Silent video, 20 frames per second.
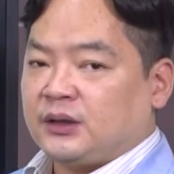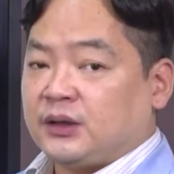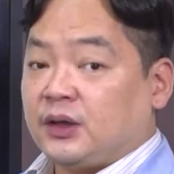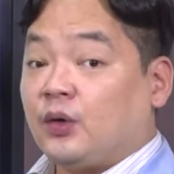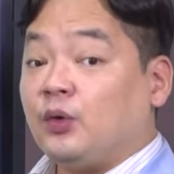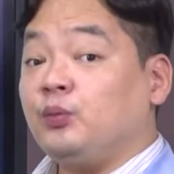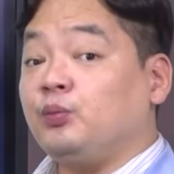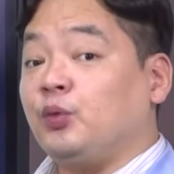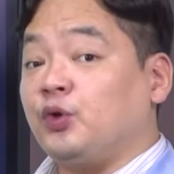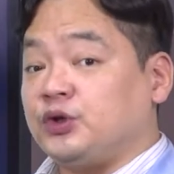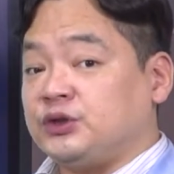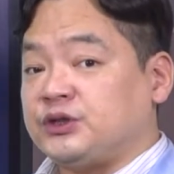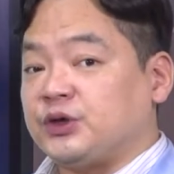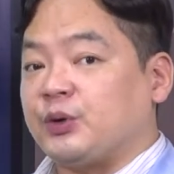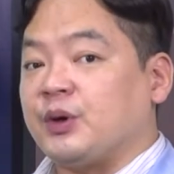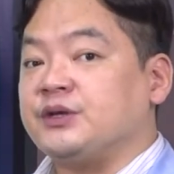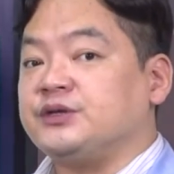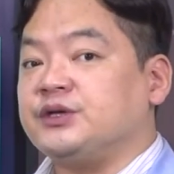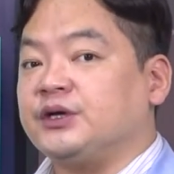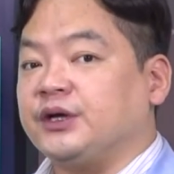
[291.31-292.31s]
이건 뭐 이제
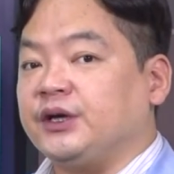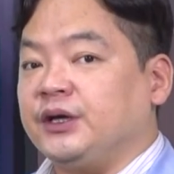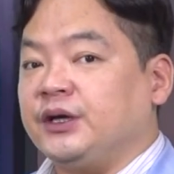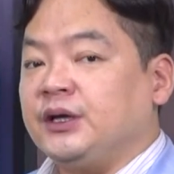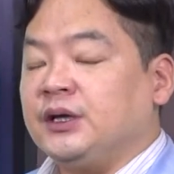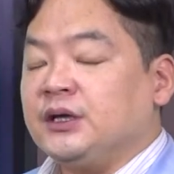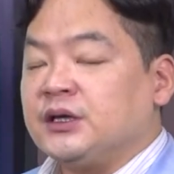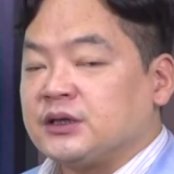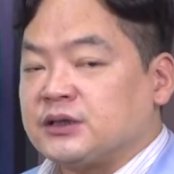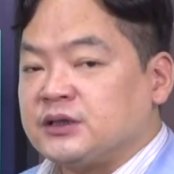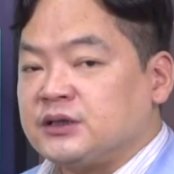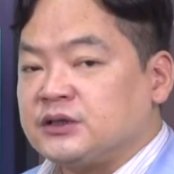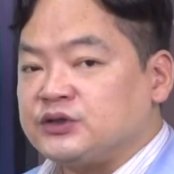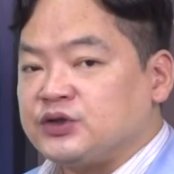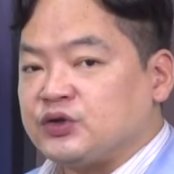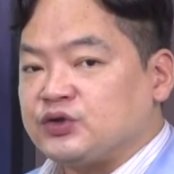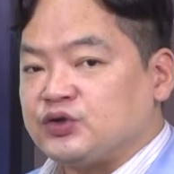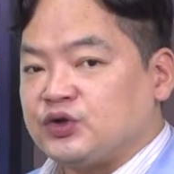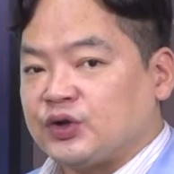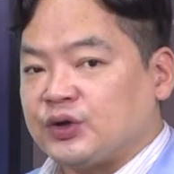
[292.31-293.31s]
굉장히
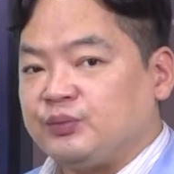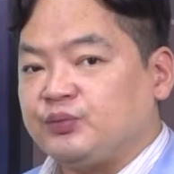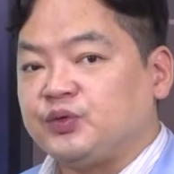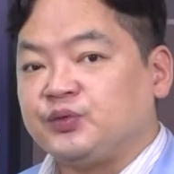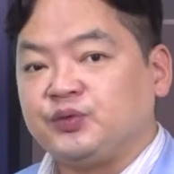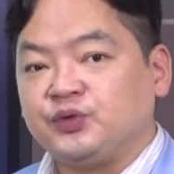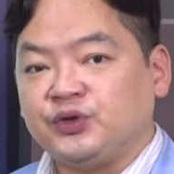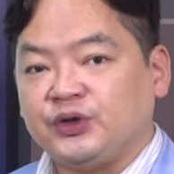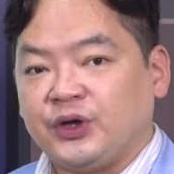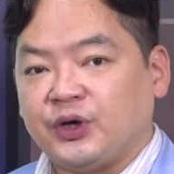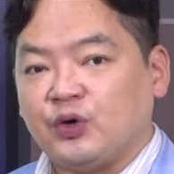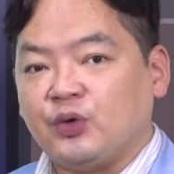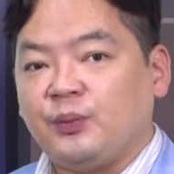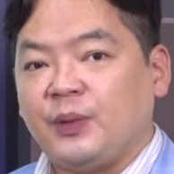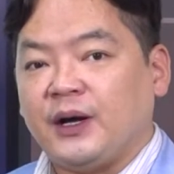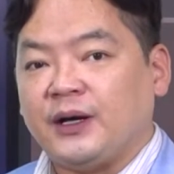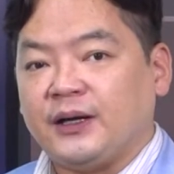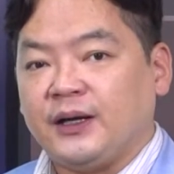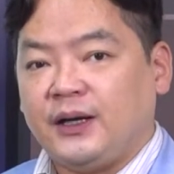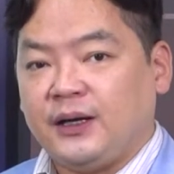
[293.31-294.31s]
긍정적인 부분이라고
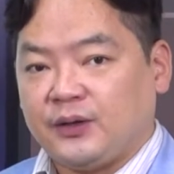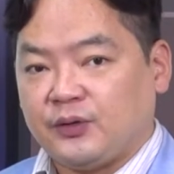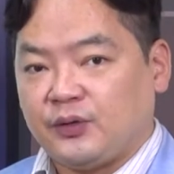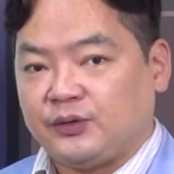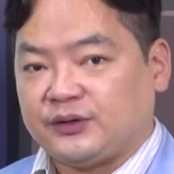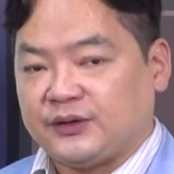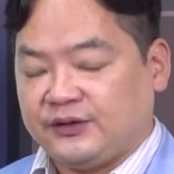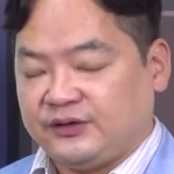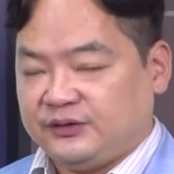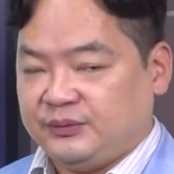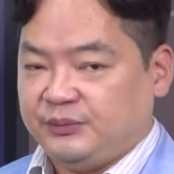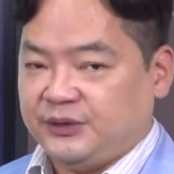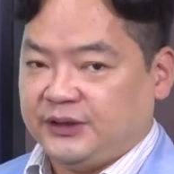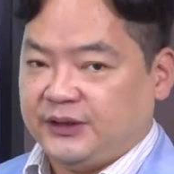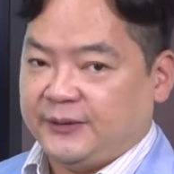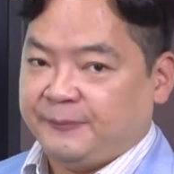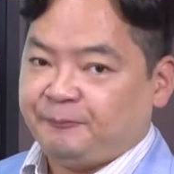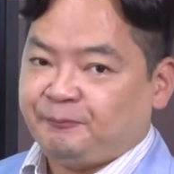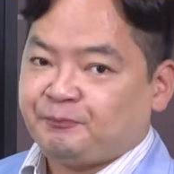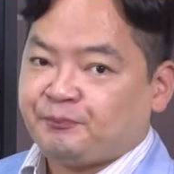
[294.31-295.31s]
봐야 할 것
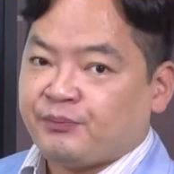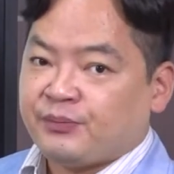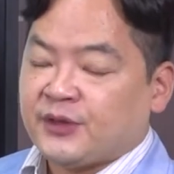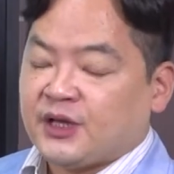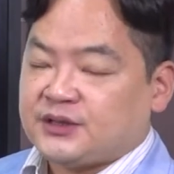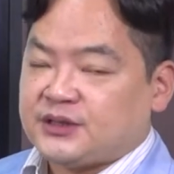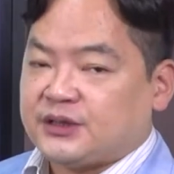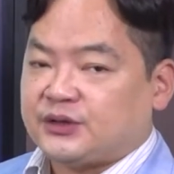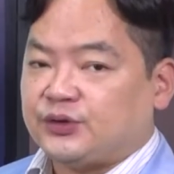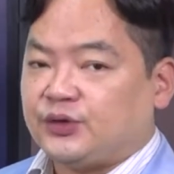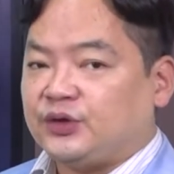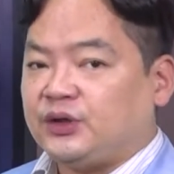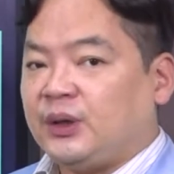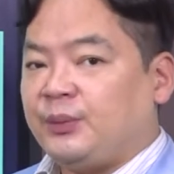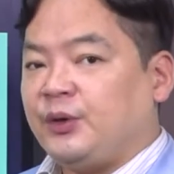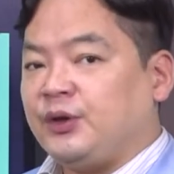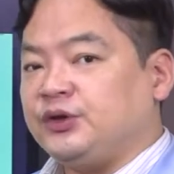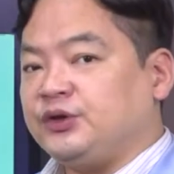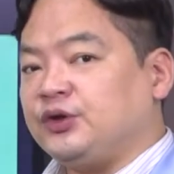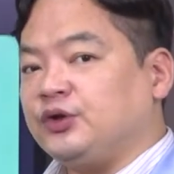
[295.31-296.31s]
같습니다. 자
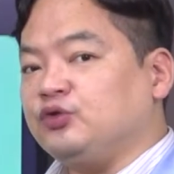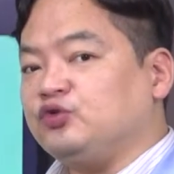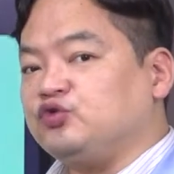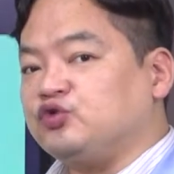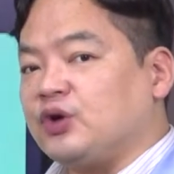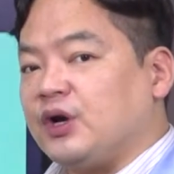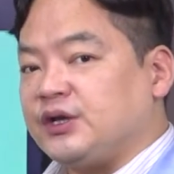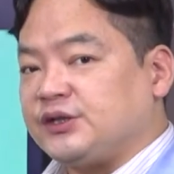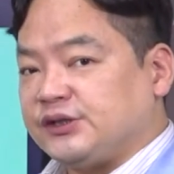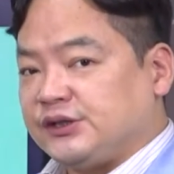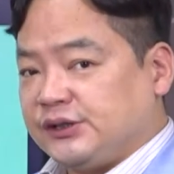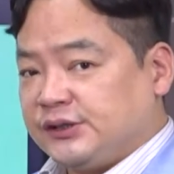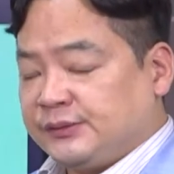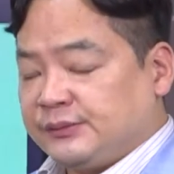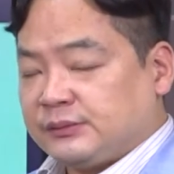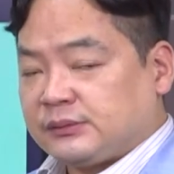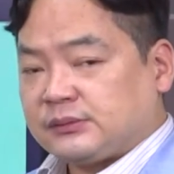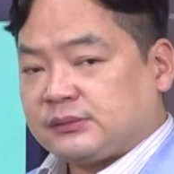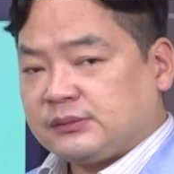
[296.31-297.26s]
그렇다면 이런 두 가지